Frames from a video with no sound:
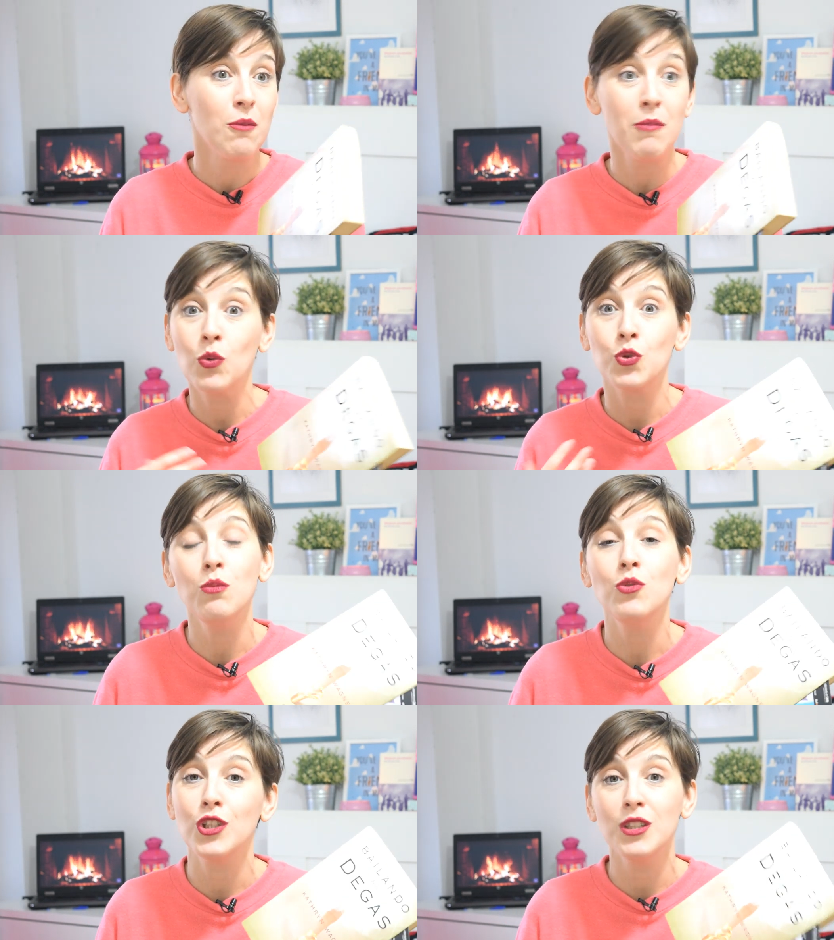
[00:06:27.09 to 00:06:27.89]
Me gustó
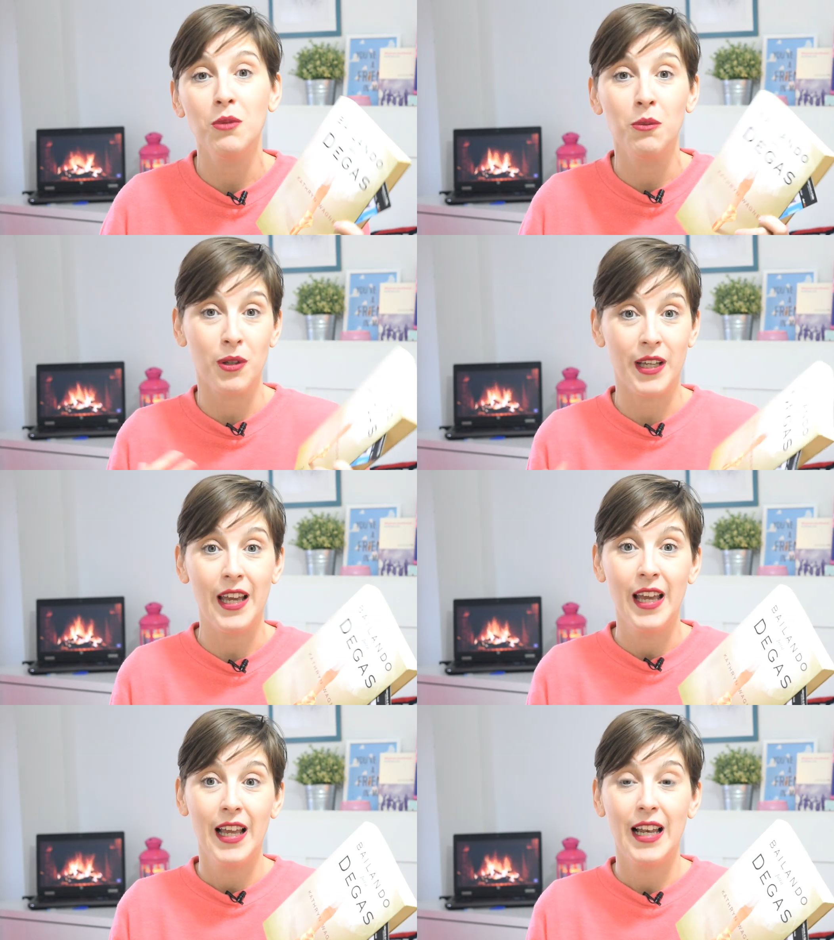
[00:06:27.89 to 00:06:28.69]
muchísimo porque
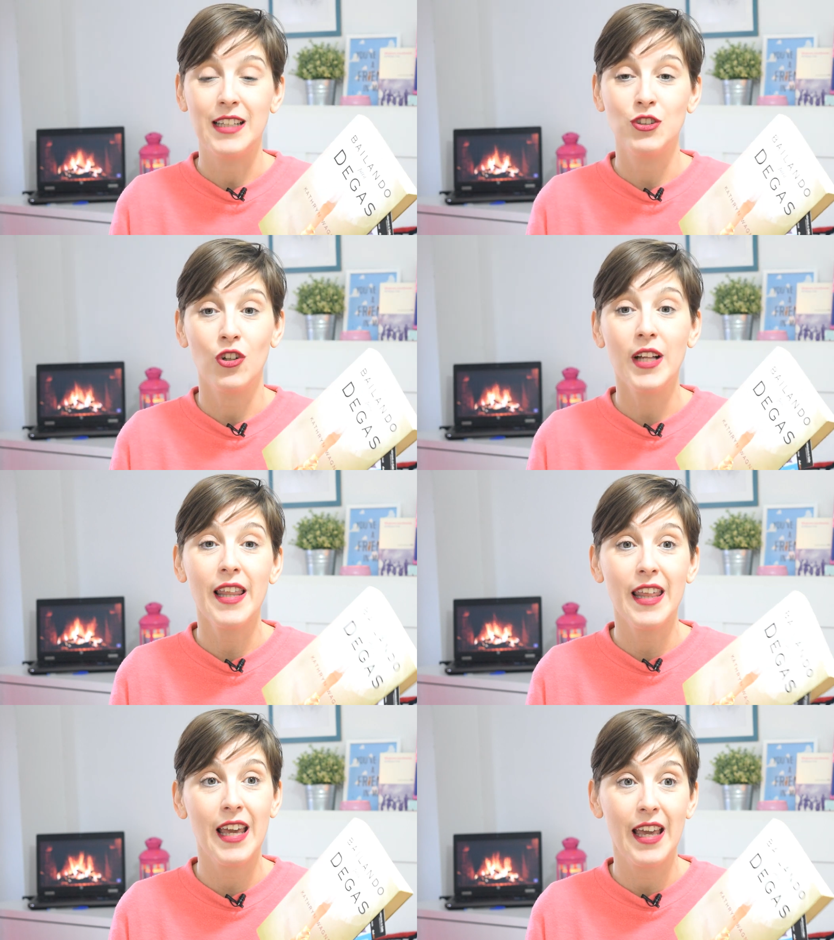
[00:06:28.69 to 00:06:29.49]
la historia
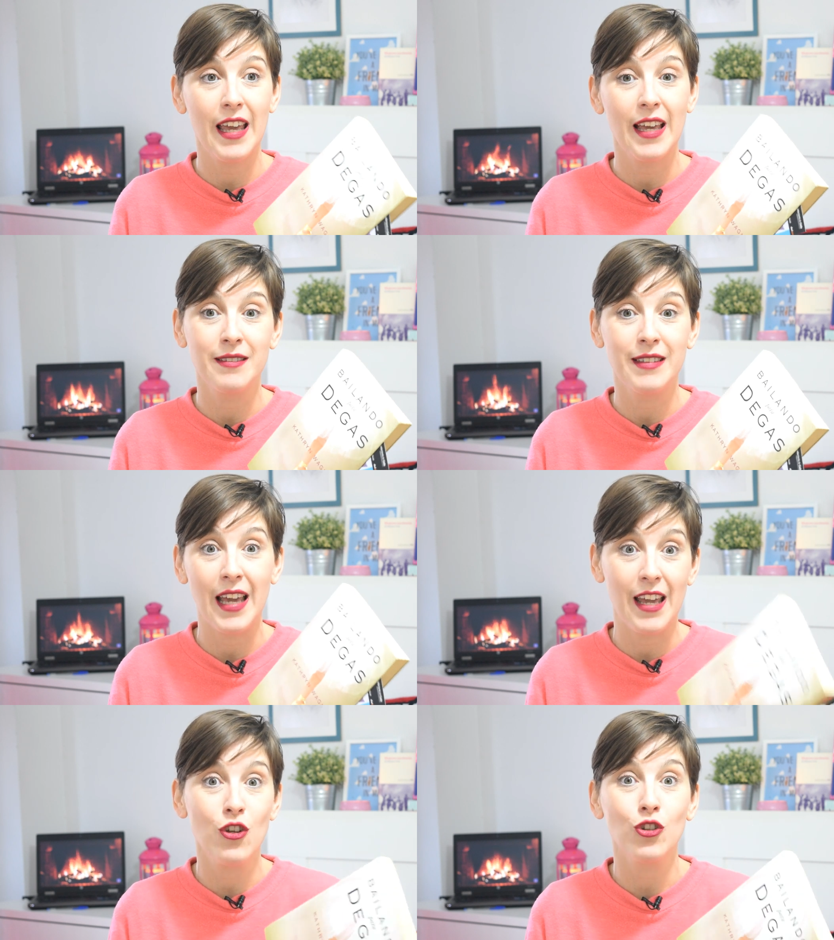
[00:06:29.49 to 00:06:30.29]
de,
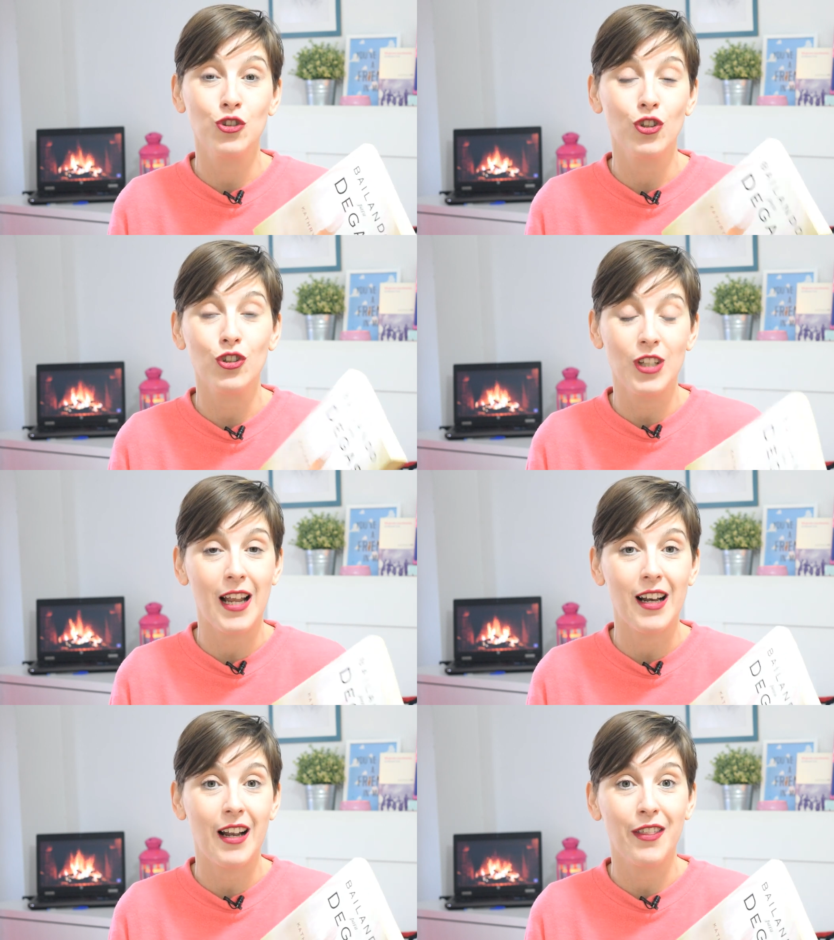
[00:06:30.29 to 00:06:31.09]
ellos dos, la
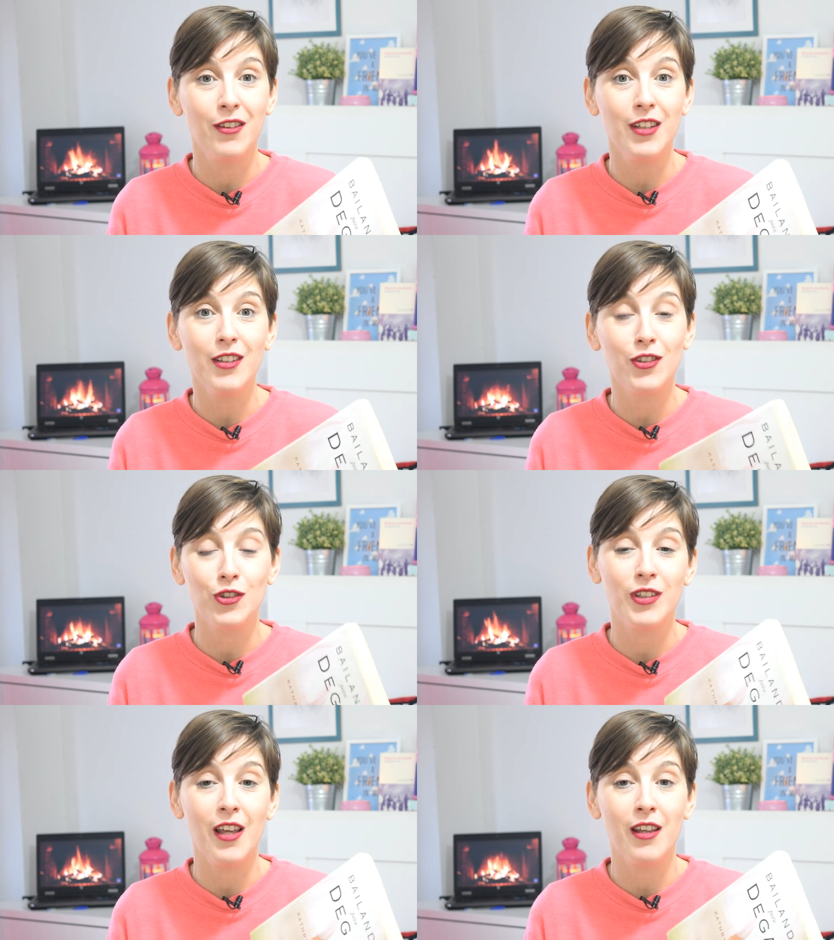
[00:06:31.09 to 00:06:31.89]
relación
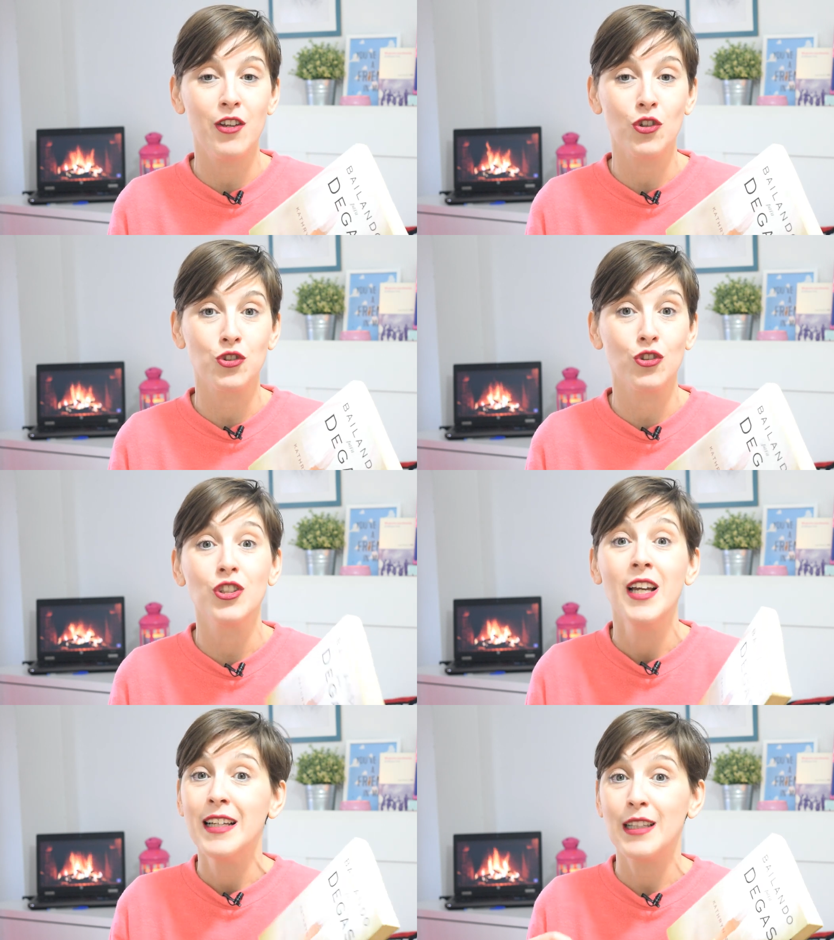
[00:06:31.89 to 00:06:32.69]
de ellos dos,
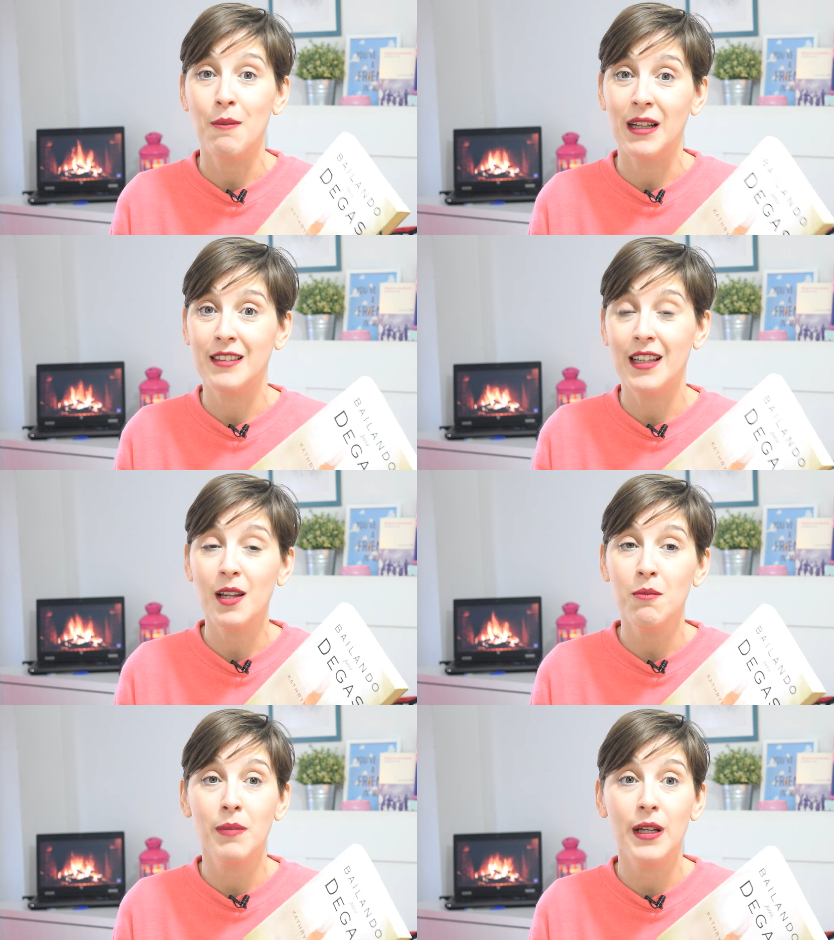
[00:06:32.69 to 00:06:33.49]
te mantiene
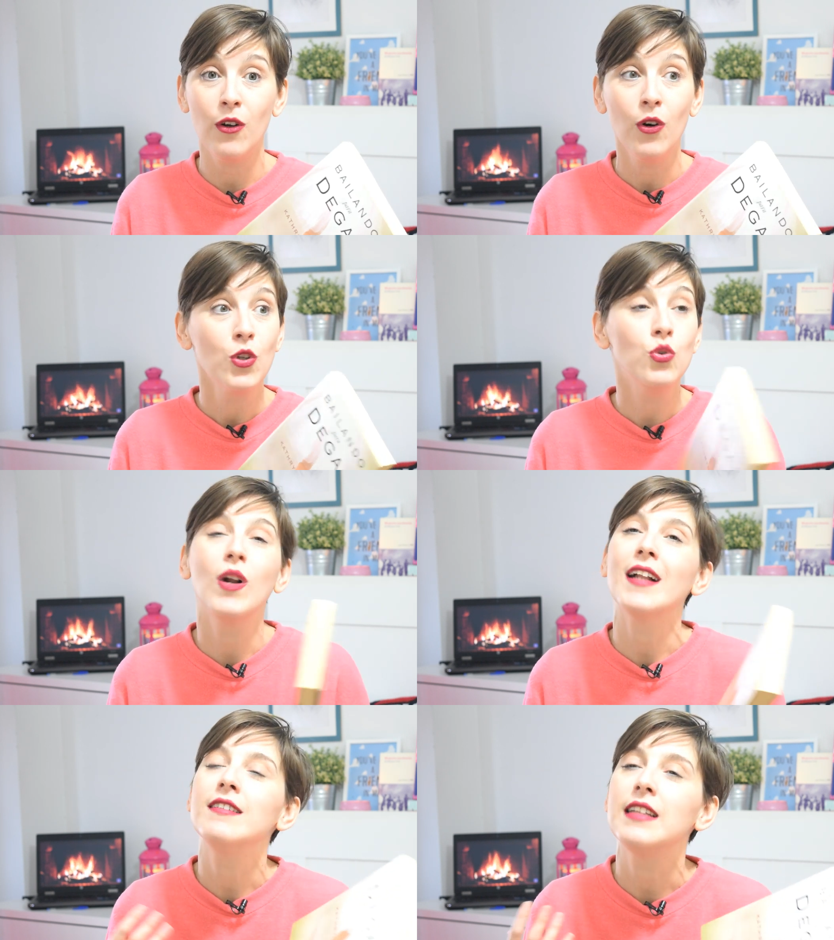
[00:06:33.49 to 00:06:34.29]
en vilo
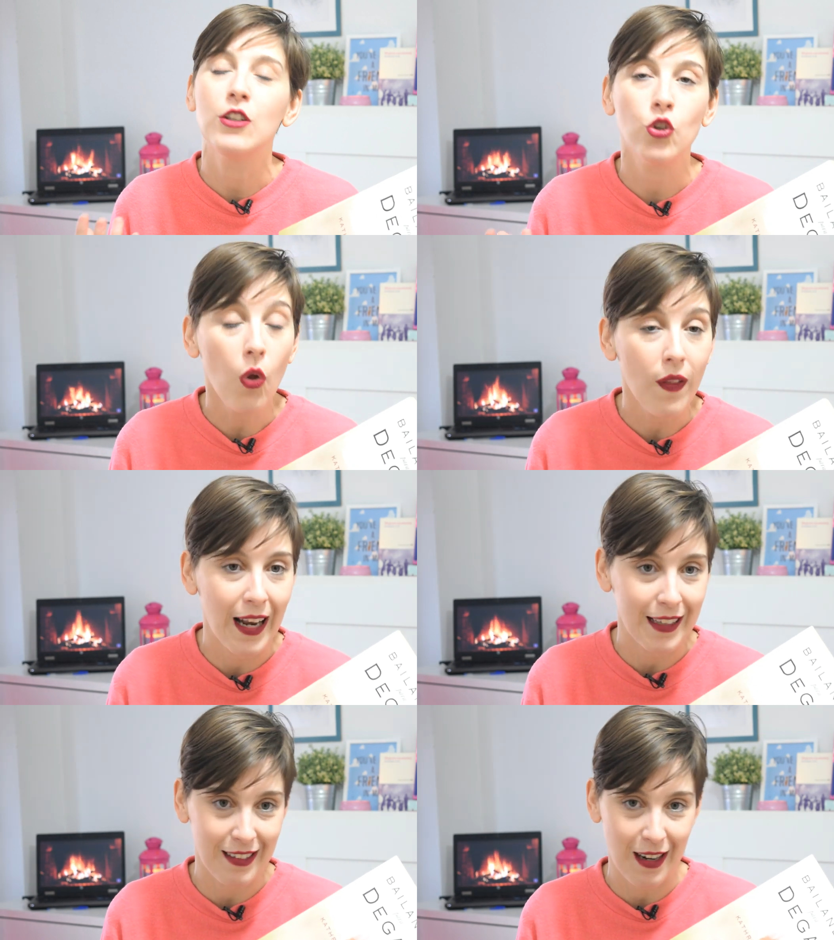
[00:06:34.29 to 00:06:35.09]
durante toda
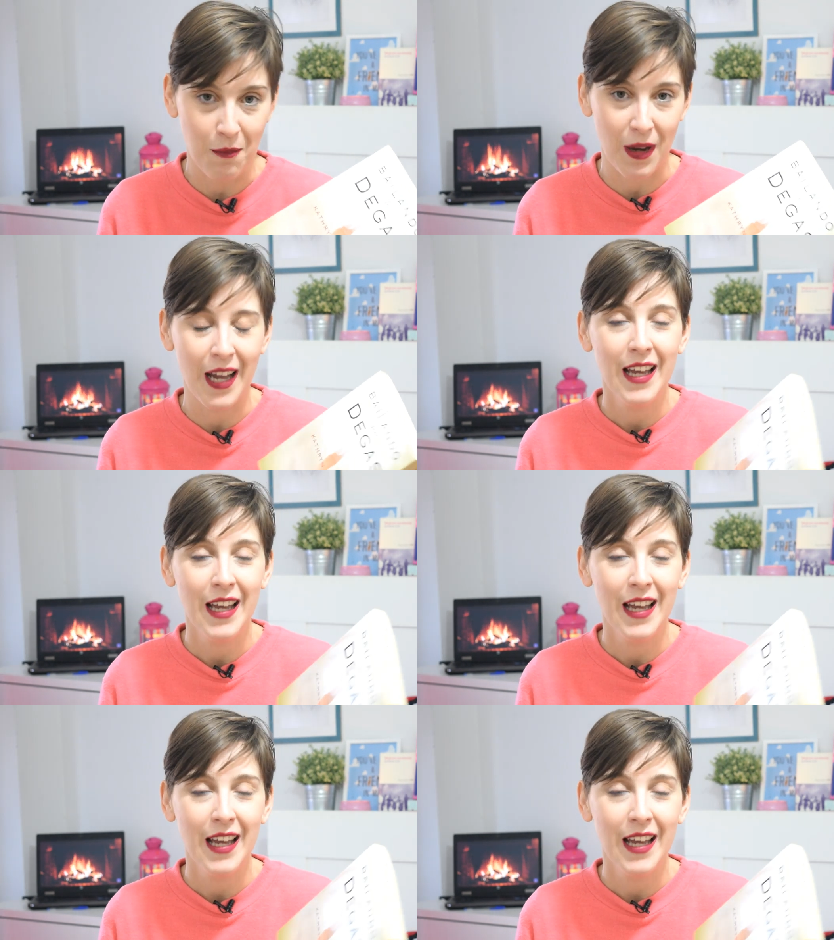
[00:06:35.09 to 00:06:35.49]
la trama.